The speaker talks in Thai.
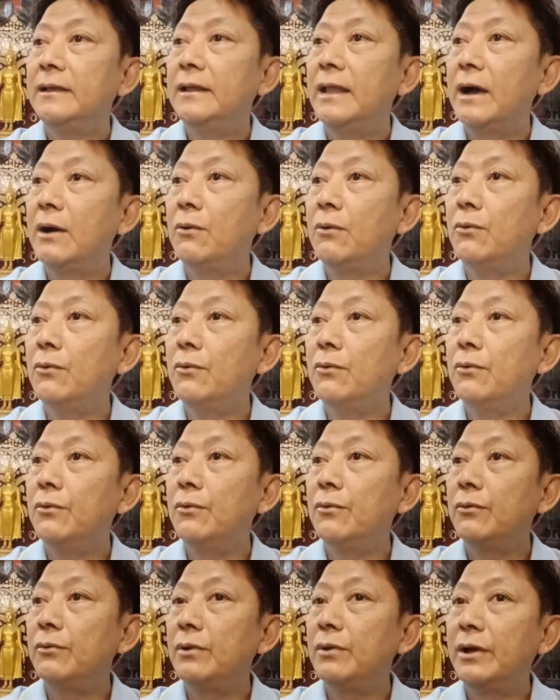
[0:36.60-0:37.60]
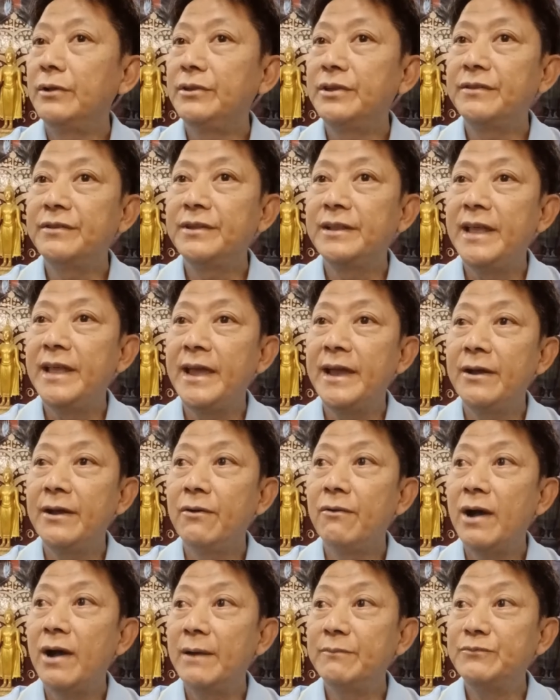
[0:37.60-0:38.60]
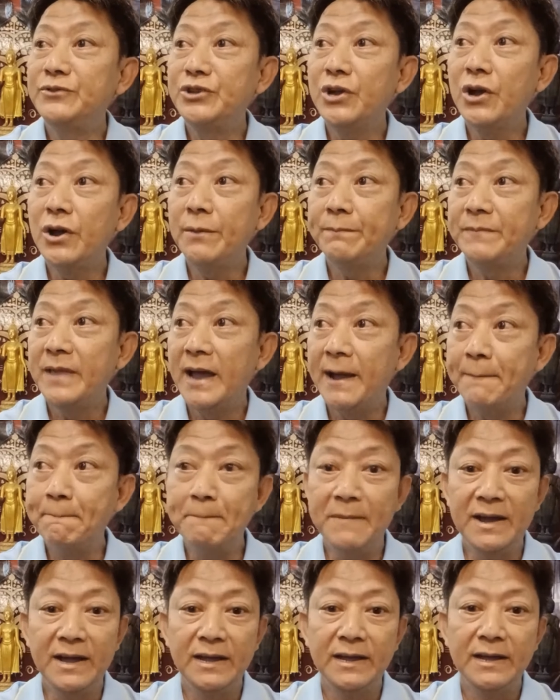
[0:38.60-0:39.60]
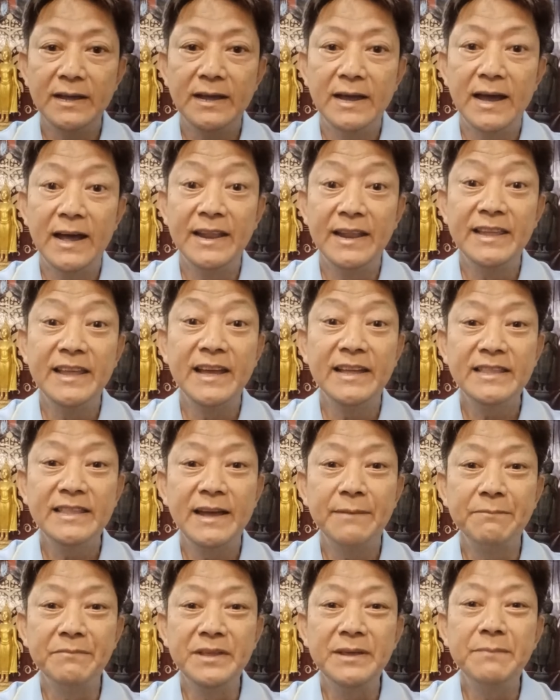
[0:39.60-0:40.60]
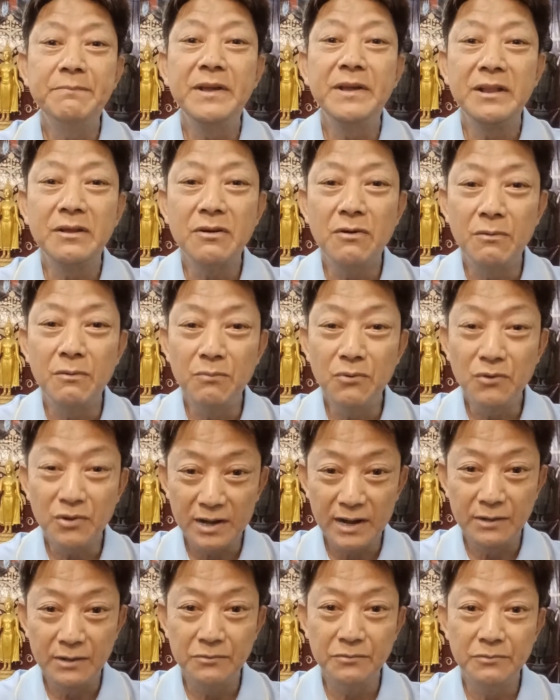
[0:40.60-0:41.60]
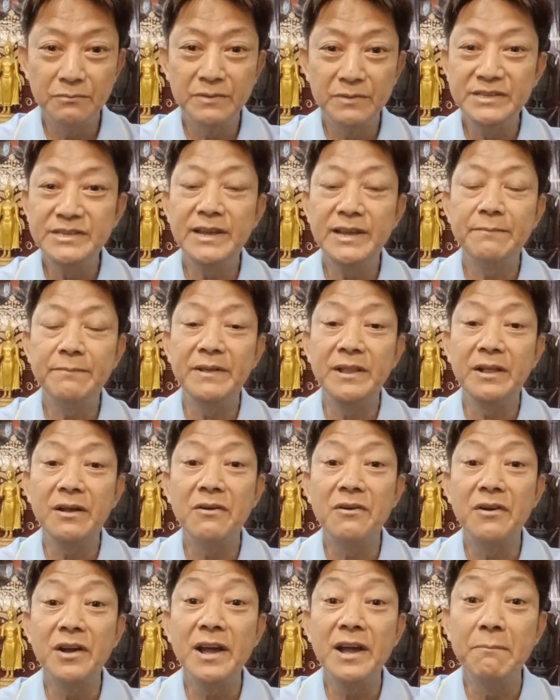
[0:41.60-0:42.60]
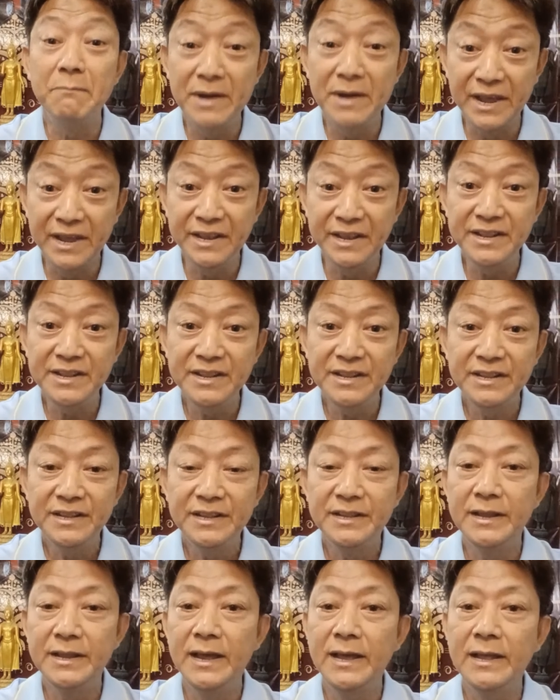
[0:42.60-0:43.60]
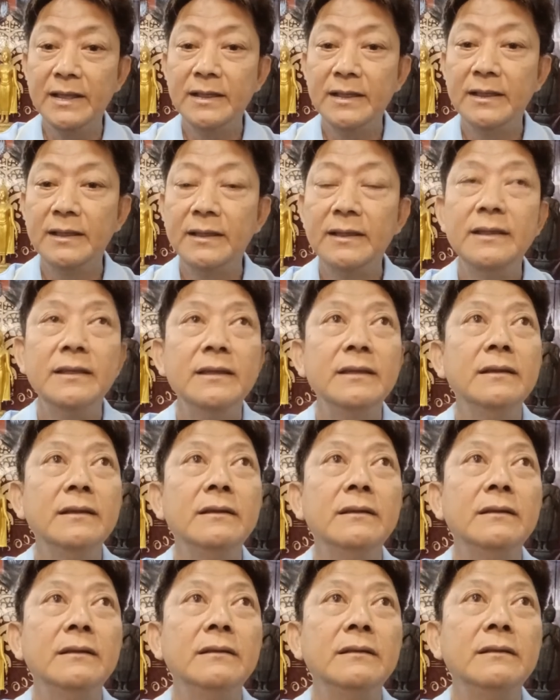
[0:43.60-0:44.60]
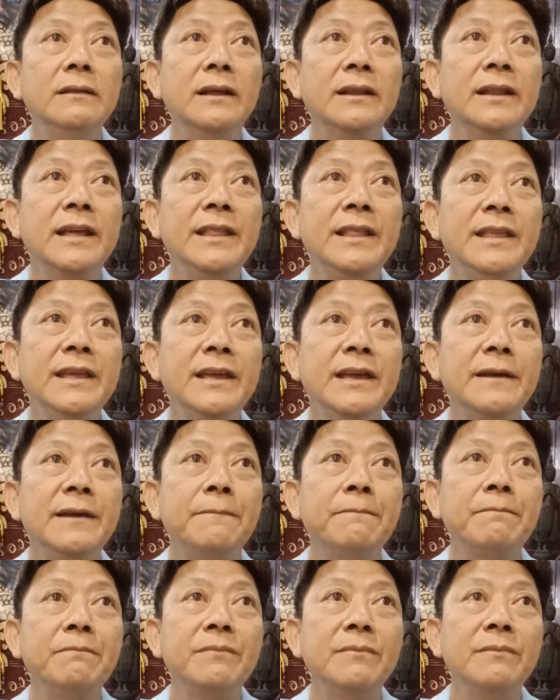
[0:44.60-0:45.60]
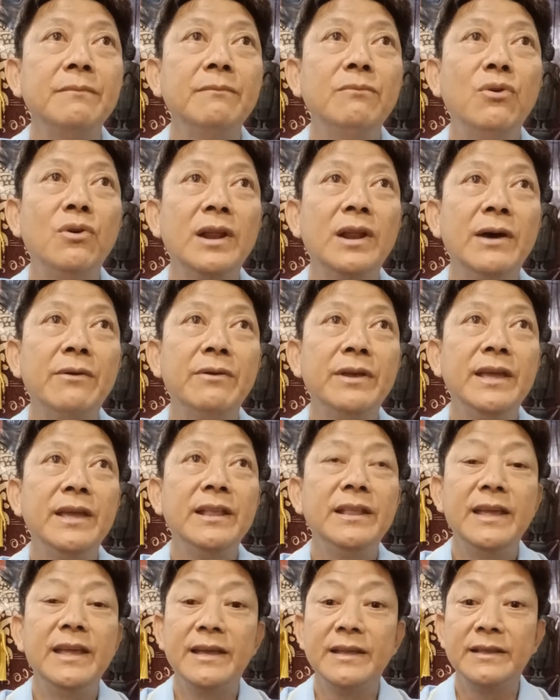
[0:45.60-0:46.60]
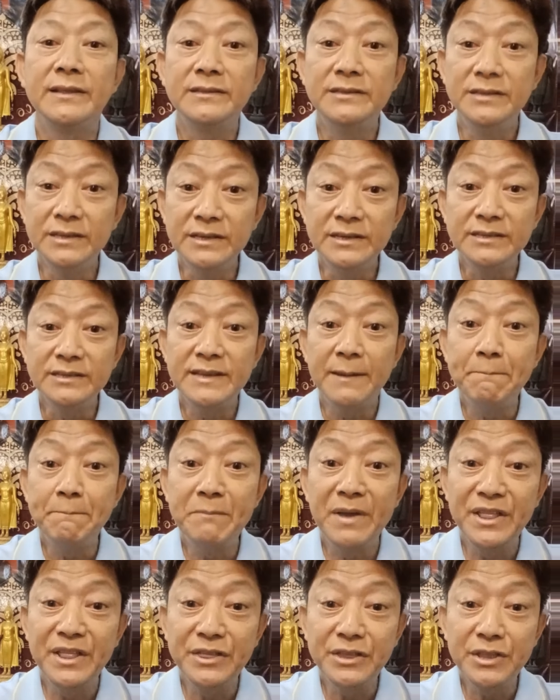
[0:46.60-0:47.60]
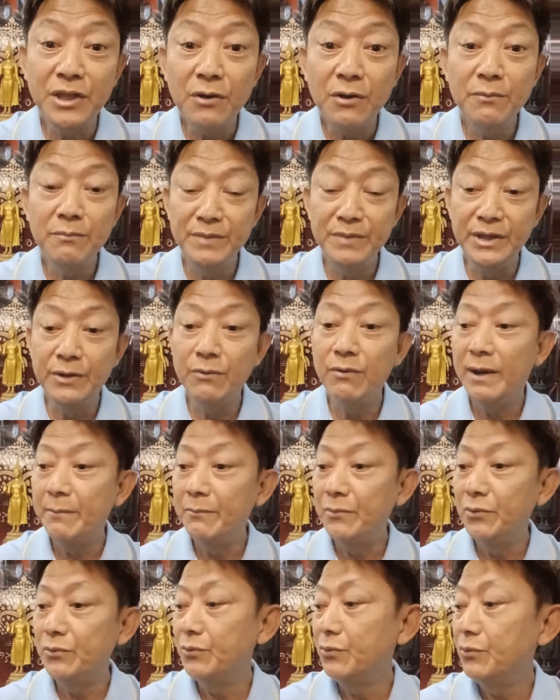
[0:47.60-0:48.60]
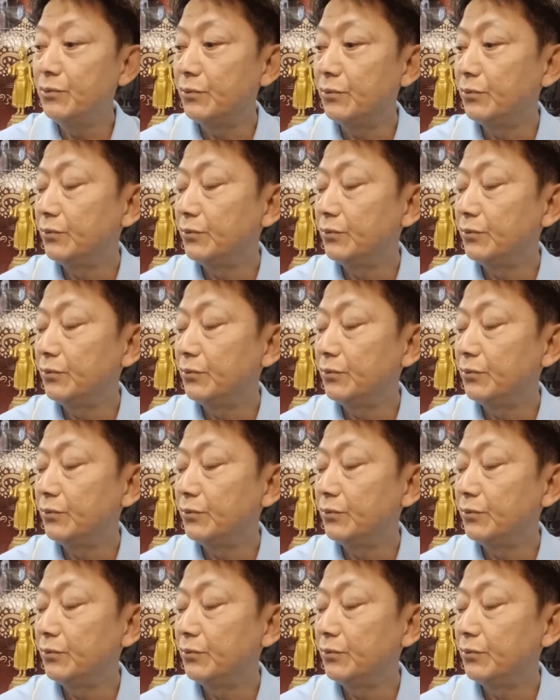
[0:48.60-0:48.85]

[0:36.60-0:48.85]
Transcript: เราเราจะแสดงความชอบธรรมอารยธรรมที่เป็นของพวกเราไม่ใช่เป็นของเขมรนะดังนั้นเนี่ยพวกเราเองเนี่ยจึงจำเป็นต้องมีความรู้